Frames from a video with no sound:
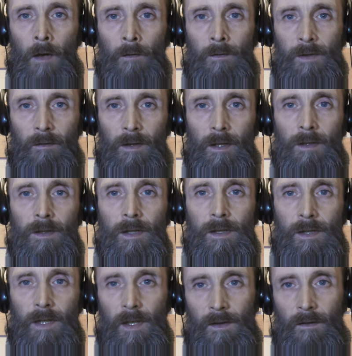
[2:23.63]
в своей
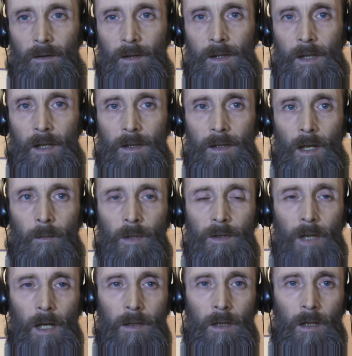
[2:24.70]
естественной среде
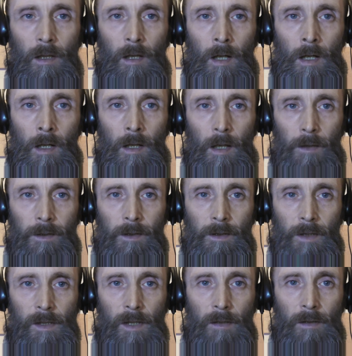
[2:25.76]
обитания от
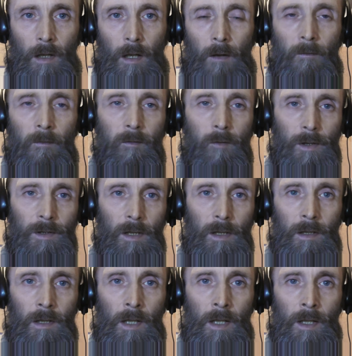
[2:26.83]
недостатка
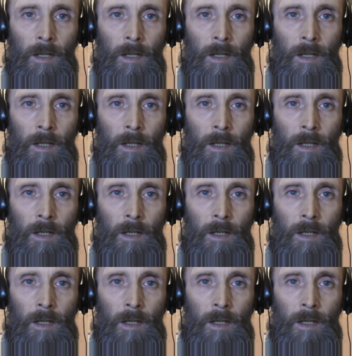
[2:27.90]
комфорта